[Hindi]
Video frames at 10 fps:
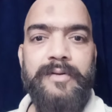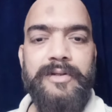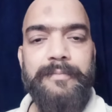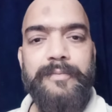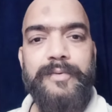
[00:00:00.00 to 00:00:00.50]

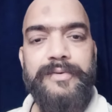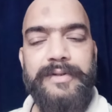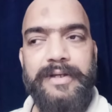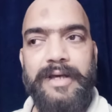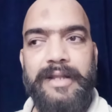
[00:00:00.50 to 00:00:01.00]
जब वो
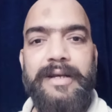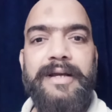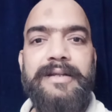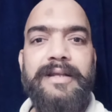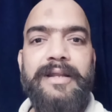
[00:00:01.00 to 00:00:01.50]
सिखाने
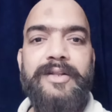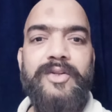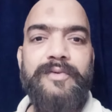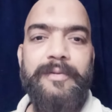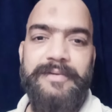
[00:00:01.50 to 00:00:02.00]
लेके जा रहे हैं तो
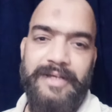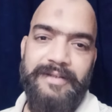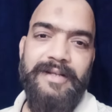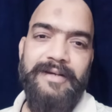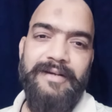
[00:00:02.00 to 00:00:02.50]
फिर अपने साथ
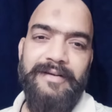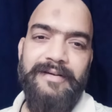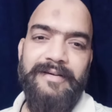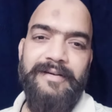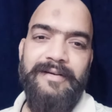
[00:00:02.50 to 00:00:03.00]
ही रखें ना
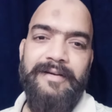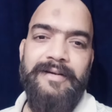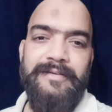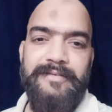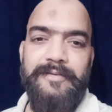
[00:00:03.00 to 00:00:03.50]

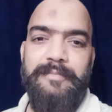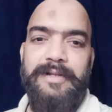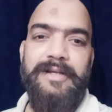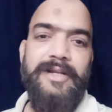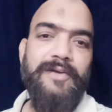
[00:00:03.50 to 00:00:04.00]
सिर्फ
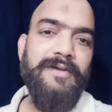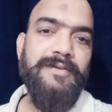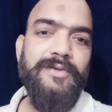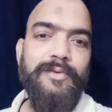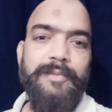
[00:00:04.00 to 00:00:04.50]
मेरी ये रिक्वेस्ट
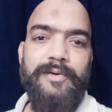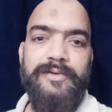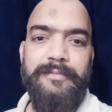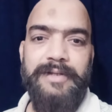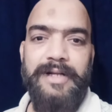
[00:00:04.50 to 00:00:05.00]
थी जो मैं उनको
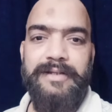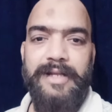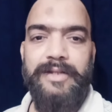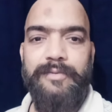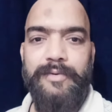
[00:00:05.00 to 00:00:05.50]
समझाना चाह
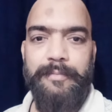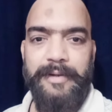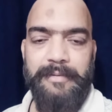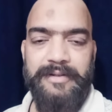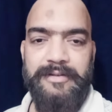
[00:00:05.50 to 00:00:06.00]
रहा था वो
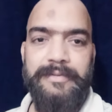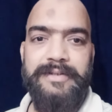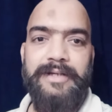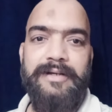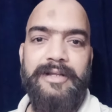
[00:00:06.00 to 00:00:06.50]
मेरी बात समझ
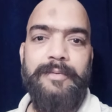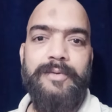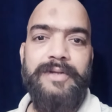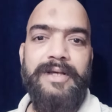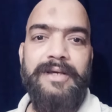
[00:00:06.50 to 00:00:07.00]
गया कह रहे हैं
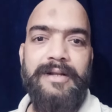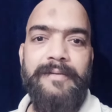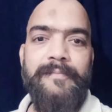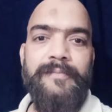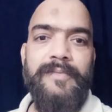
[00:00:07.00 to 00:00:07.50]
बिल्कुल सही कह रहे
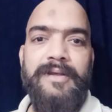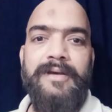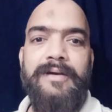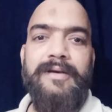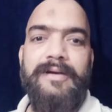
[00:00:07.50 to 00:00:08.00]

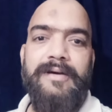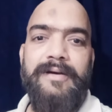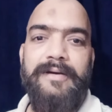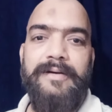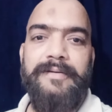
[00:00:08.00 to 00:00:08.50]
हैं
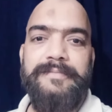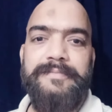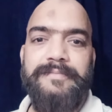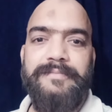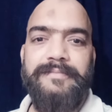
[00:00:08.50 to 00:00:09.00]
कि
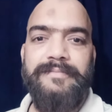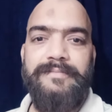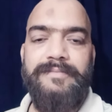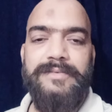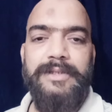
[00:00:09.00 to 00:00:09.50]

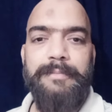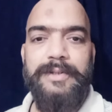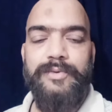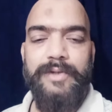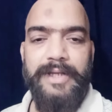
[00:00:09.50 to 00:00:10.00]
जब
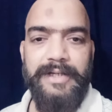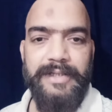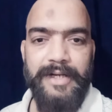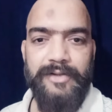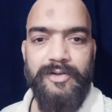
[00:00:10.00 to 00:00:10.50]
बच्चों को लेके जा
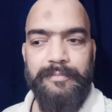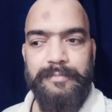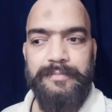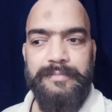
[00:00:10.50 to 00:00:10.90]
रहे हैं तो हम